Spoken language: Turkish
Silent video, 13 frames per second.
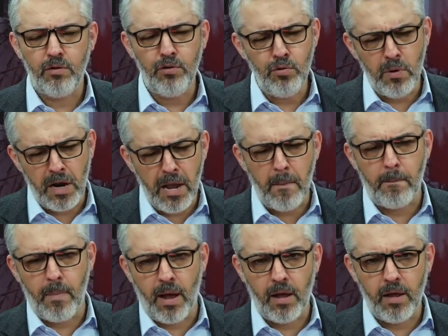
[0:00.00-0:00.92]
Numara
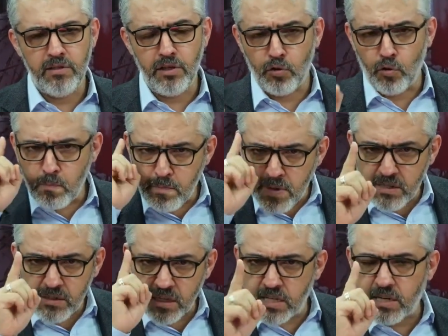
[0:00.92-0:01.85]
yapma. Sen o
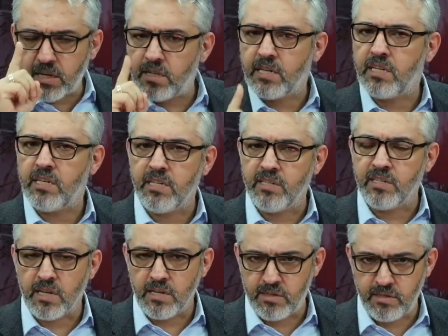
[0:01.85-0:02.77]
bir dakikadaki
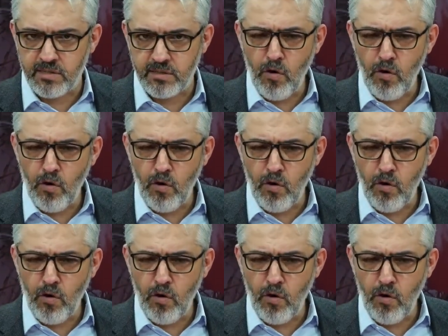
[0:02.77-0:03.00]
insansın.